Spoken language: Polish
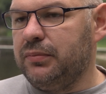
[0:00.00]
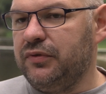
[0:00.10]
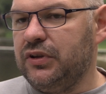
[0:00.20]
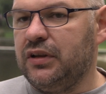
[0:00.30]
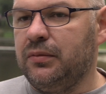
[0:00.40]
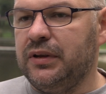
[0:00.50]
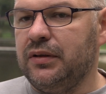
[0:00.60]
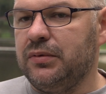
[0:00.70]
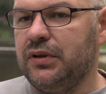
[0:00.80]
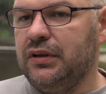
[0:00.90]
powiedziano
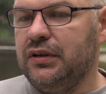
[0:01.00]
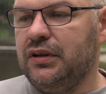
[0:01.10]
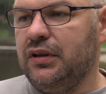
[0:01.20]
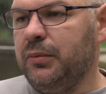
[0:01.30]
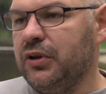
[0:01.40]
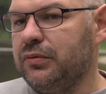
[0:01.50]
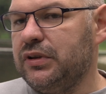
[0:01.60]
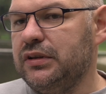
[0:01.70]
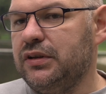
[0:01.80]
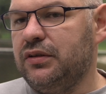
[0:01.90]
mediom, że, że nie mogą
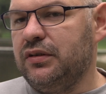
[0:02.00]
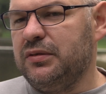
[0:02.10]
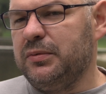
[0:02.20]
uczestniczyć